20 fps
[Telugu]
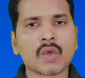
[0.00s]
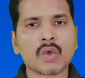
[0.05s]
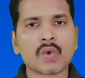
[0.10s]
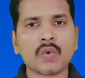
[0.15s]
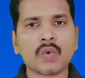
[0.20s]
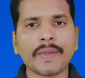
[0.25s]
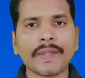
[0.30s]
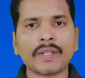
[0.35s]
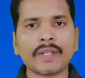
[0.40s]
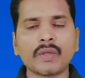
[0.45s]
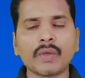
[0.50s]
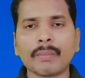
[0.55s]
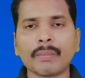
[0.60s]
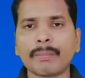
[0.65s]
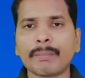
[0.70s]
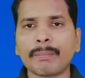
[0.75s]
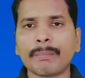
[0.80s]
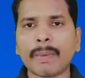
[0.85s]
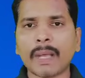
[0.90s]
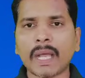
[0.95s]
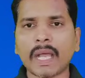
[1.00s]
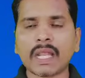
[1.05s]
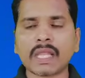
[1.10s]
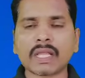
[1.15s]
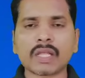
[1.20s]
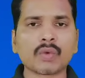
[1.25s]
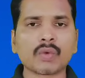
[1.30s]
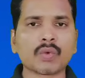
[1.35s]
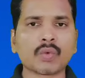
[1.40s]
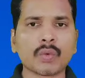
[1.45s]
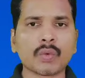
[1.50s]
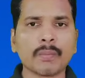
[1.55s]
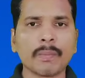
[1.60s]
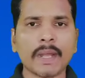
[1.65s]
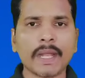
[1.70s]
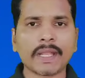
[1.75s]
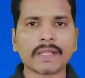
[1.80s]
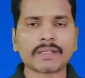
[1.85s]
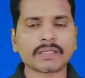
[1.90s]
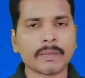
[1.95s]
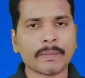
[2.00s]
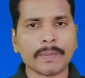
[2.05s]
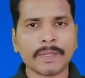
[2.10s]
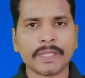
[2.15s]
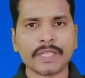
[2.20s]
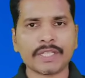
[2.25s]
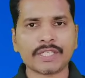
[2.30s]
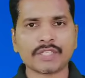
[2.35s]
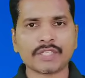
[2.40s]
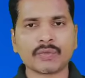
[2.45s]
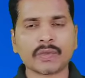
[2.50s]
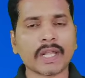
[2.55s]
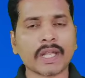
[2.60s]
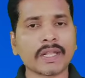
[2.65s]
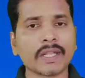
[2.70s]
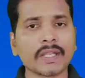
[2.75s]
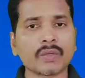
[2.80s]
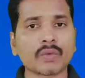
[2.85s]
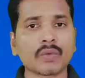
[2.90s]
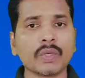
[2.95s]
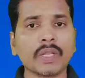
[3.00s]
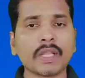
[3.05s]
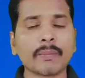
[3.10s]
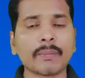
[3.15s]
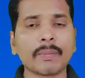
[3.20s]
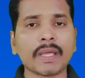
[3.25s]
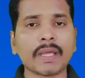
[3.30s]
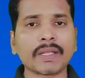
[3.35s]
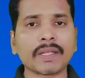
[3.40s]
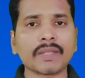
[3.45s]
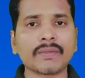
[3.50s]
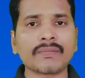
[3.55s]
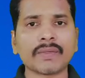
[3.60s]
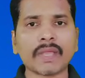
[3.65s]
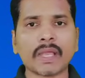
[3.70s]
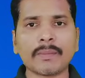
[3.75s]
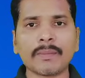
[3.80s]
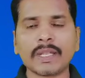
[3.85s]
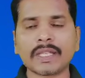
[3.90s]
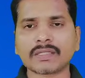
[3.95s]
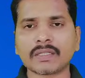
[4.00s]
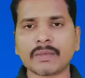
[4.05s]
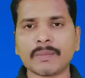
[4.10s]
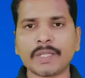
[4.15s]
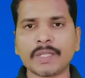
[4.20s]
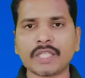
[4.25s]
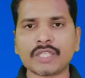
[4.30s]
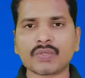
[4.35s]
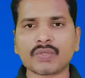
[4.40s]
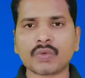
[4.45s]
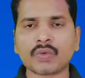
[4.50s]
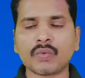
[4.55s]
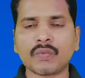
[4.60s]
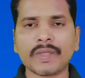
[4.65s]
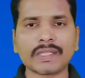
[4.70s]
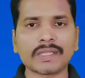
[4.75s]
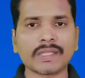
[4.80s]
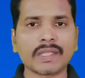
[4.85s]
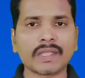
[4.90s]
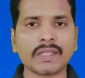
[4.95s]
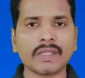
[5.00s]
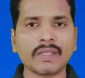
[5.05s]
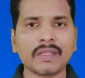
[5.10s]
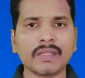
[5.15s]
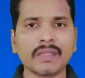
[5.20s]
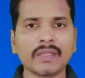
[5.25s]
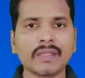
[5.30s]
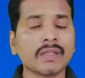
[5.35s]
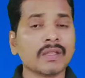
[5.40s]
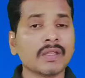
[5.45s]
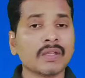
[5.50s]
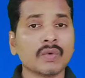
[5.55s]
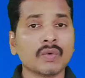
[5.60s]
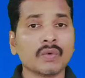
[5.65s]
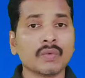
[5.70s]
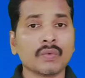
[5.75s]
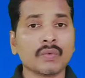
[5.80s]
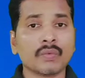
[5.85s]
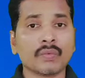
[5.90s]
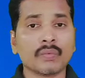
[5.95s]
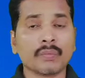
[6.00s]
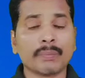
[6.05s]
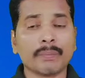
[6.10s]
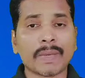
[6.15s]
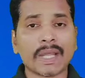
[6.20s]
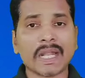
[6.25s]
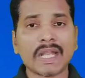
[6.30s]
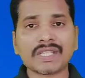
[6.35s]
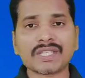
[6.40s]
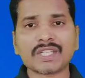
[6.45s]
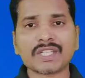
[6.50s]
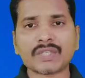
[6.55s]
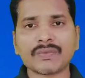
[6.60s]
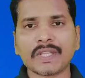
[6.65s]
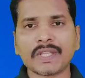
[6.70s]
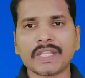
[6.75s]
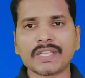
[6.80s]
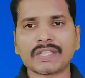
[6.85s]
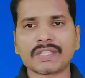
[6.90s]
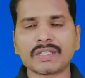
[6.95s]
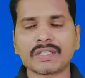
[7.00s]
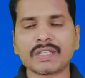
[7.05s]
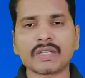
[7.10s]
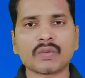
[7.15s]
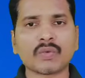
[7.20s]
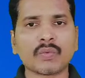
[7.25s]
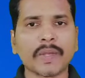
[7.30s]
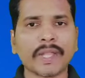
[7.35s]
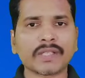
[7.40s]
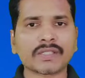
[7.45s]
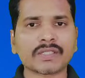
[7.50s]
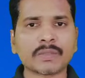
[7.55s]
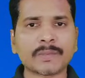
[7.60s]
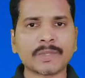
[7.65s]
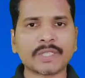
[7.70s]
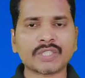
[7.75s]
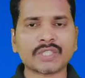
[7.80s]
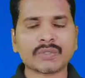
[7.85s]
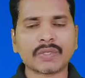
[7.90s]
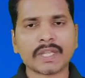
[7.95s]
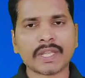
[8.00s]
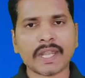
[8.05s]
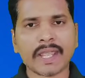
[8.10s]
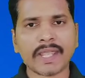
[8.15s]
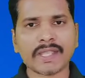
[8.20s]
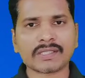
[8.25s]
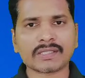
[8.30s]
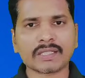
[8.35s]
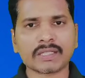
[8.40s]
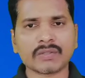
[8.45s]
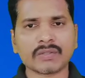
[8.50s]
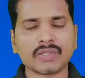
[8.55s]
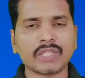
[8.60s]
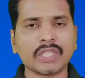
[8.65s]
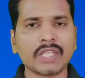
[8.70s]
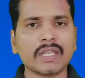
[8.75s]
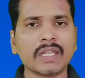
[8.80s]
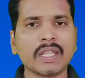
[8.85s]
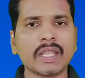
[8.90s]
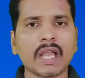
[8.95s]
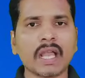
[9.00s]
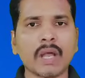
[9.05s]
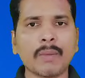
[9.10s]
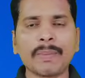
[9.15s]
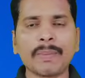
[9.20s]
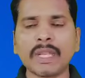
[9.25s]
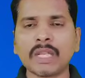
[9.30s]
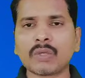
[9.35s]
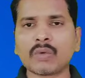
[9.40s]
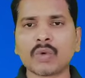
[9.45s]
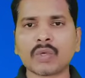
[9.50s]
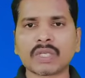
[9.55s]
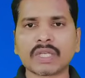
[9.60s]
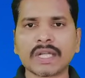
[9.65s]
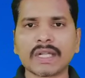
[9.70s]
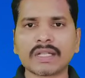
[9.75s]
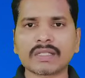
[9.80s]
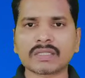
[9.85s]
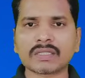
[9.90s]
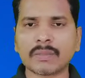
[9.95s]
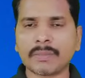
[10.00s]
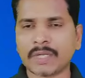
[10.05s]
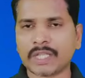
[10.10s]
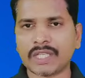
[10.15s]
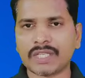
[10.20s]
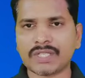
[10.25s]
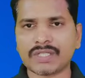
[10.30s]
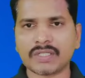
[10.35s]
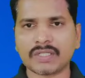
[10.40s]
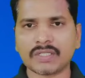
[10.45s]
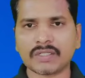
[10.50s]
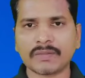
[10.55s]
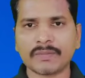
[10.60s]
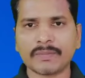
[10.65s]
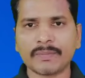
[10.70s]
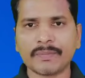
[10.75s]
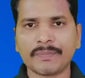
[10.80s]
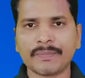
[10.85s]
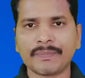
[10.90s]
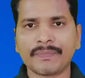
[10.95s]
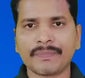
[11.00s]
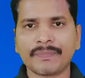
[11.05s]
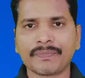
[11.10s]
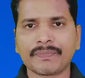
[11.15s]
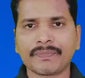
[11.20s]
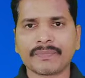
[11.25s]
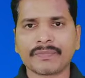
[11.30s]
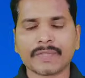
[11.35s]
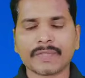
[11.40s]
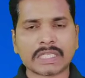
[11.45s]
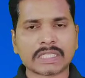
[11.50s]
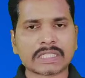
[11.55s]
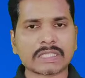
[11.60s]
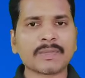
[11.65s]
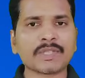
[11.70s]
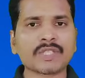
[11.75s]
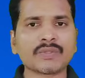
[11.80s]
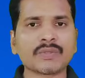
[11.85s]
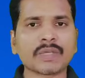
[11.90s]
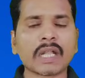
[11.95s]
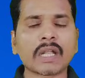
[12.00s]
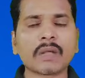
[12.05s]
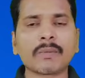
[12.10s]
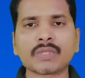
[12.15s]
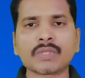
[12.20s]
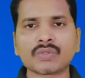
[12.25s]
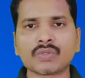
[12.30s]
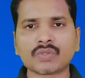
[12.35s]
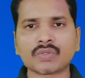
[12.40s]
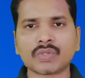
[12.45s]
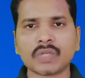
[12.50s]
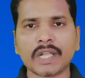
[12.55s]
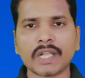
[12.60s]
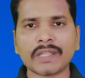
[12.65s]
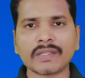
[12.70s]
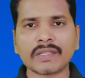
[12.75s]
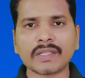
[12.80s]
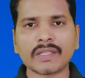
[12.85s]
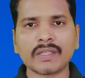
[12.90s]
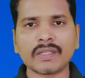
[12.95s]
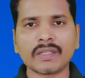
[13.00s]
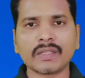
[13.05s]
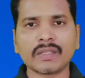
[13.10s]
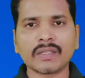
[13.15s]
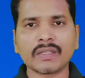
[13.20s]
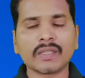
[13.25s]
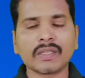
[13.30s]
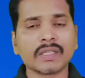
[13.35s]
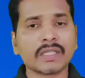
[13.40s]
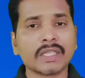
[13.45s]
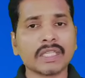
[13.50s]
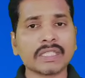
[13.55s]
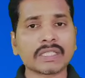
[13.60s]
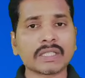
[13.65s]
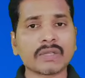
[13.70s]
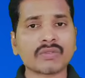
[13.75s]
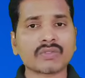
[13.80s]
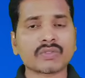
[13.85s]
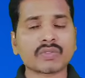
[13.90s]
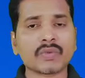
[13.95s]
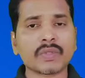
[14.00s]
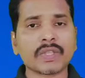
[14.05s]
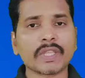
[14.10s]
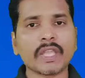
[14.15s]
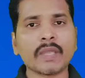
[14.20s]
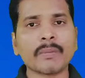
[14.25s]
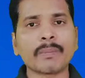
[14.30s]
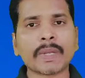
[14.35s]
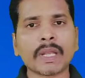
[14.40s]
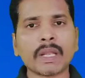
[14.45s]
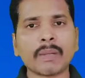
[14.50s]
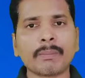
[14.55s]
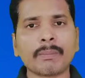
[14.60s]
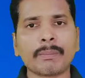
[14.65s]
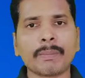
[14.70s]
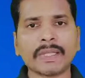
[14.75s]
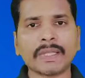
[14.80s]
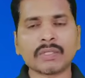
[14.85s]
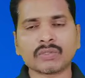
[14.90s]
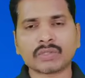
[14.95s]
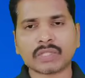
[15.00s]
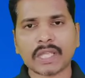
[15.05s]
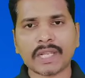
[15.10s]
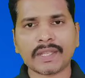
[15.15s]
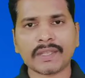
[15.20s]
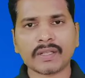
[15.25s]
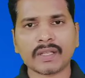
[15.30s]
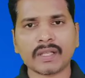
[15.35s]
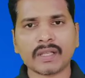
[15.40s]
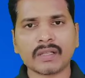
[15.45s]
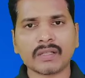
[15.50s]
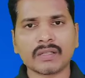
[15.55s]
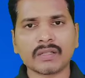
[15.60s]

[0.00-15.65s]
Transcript: కువైట్లో పాలక కుటుంబానికి సంబంధించినటువంటి అంటే రూలింగ్ పార్టీ ఫ్యామిలీకి సంబంధించిన ఒక వ్యక్తికి మరణశిక్ష విధించింది కువైట్కి సంబంధించినటువంటి న్యాయస్థానం దీన్ని అప్పీల్ గడ సమర్థించింది దీనికి సంబంధించిన వివరాలుగా మనం చూసుకున్నట్లయితే ఈ సంవత్సరం ఏప్రిల్ పదో తారీఖున